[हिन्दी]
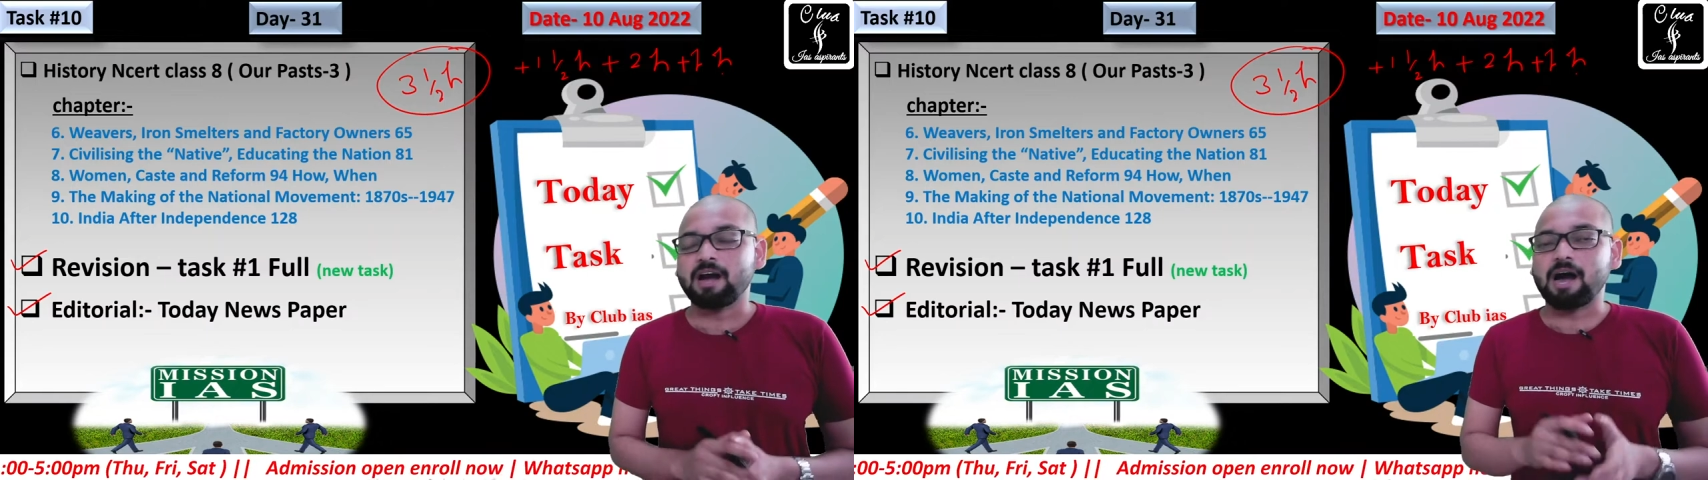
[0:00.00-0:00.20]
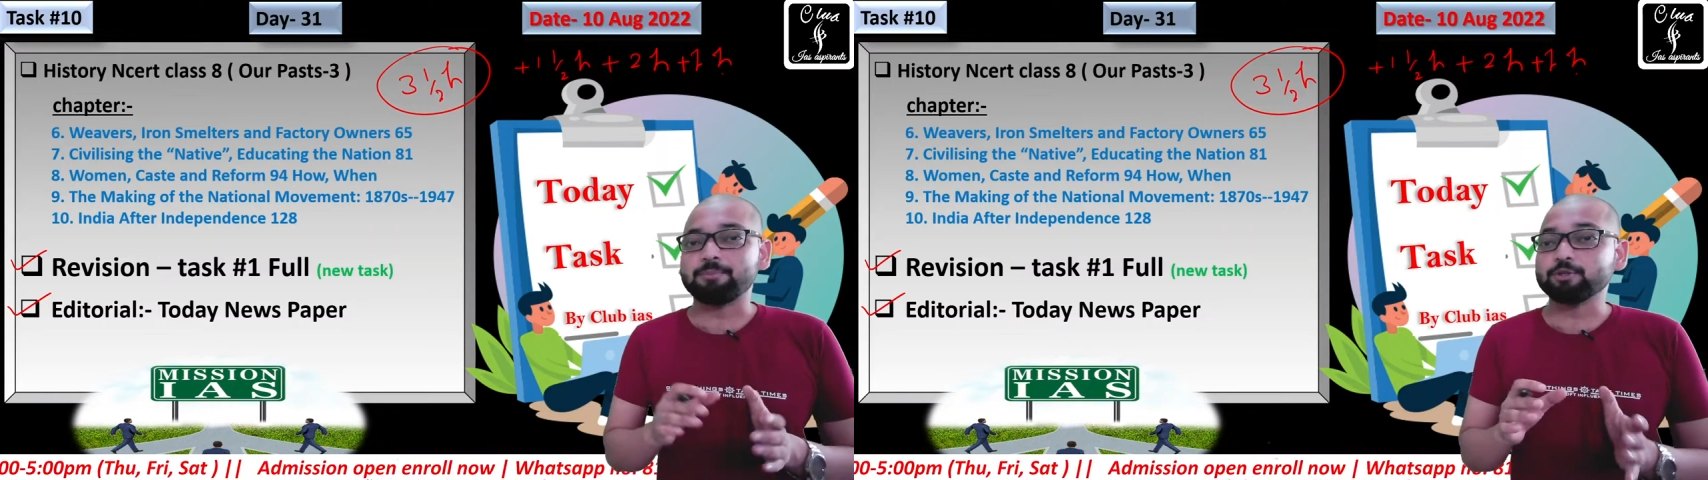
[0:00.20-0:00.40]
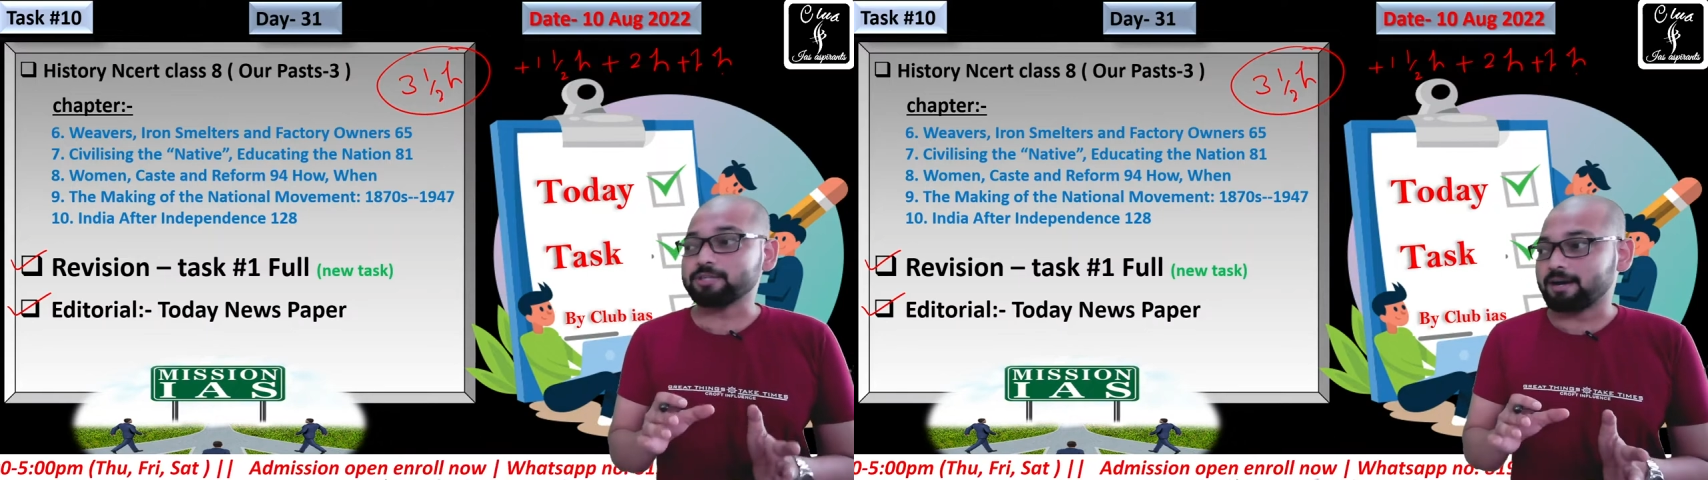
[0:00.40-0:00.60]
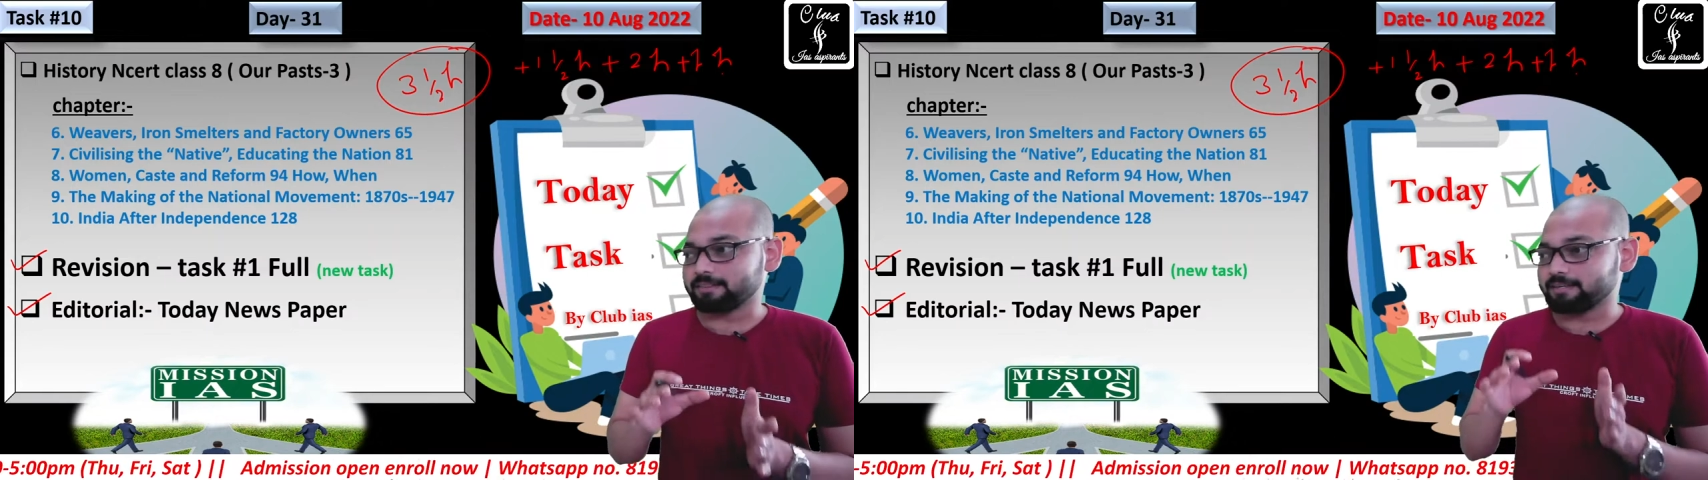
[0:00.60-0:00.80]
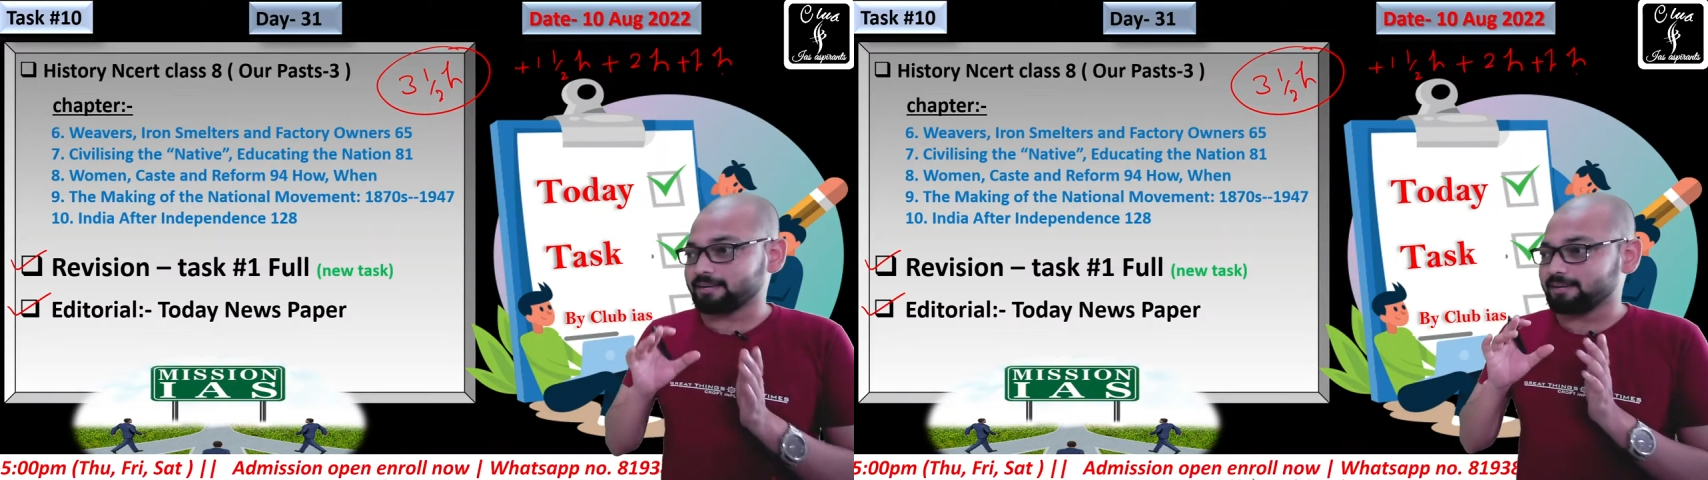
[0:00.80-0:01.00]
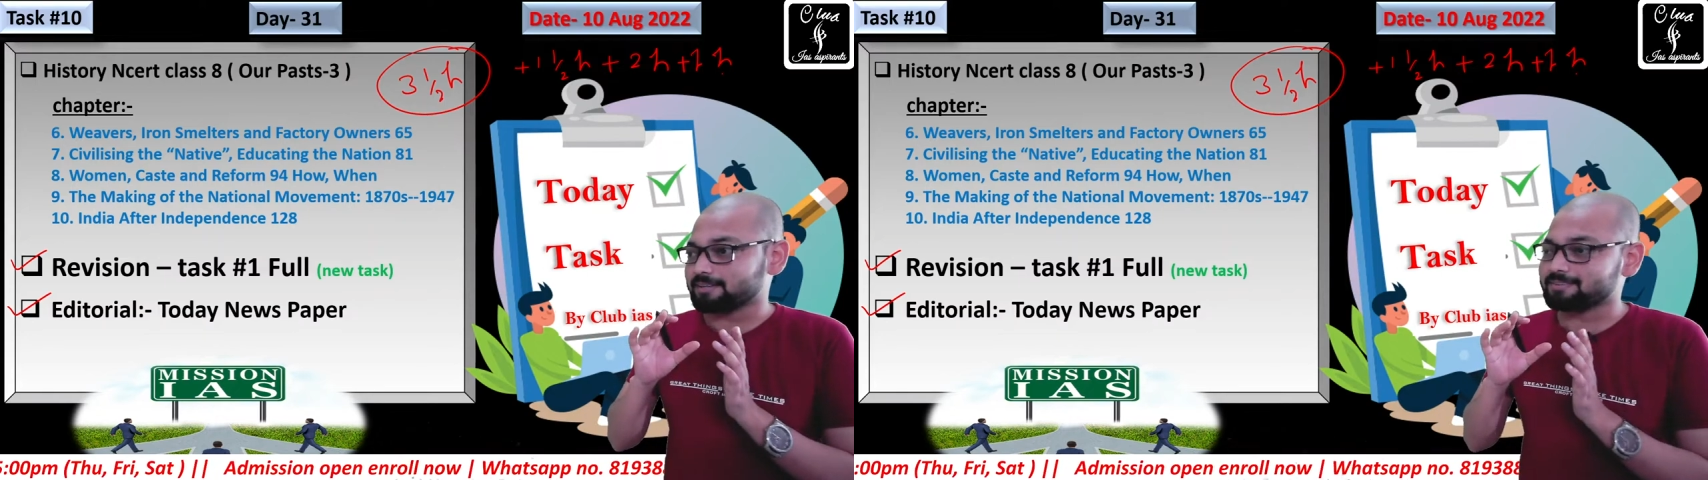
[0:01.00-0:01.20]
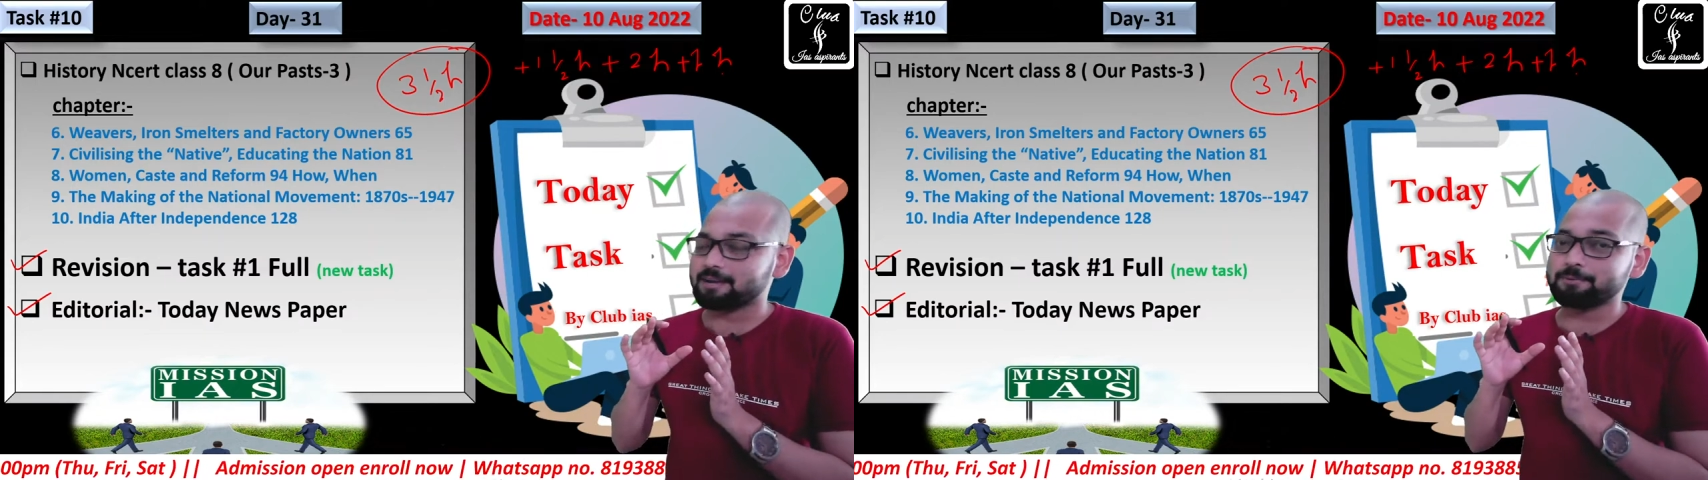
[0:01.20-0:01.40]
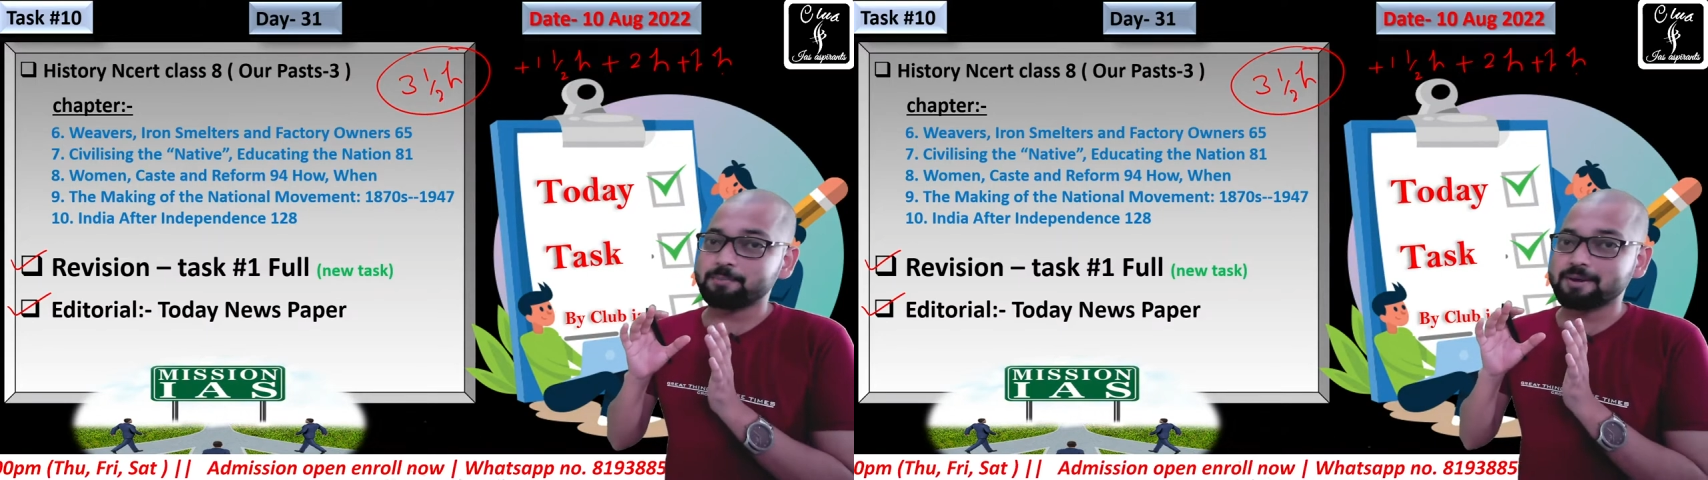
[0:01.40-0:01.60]
आप लोग चाहते हैं कि एक
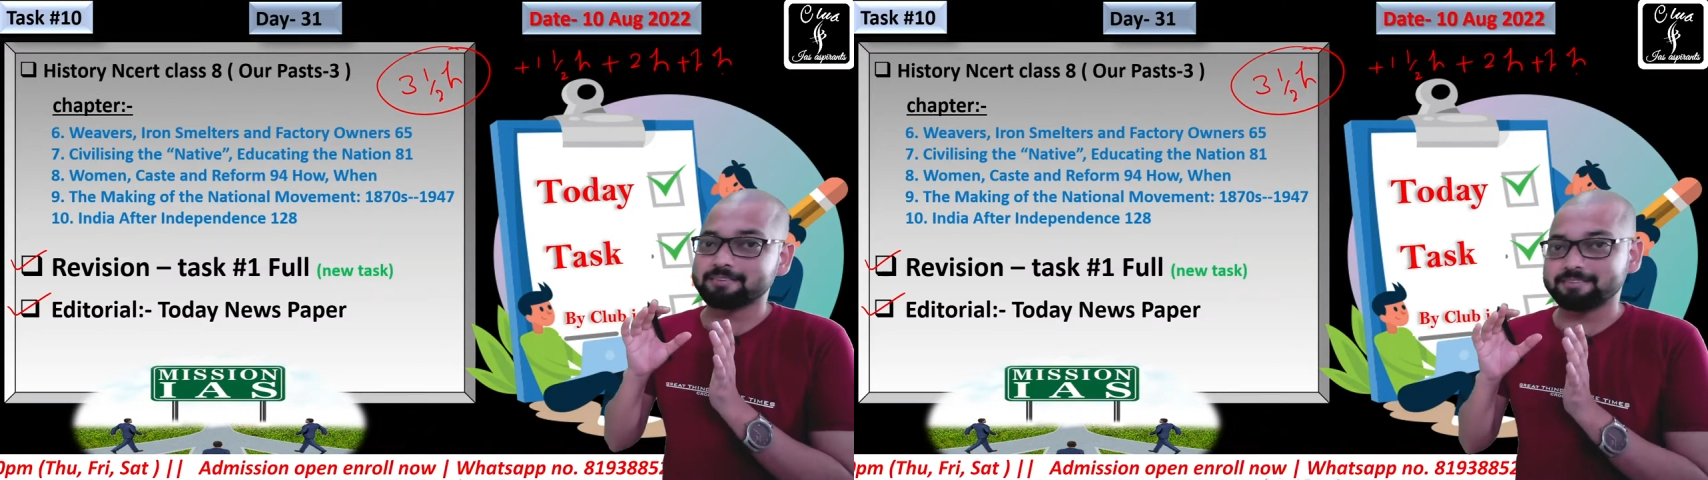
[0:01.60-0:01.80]
साल में हमारा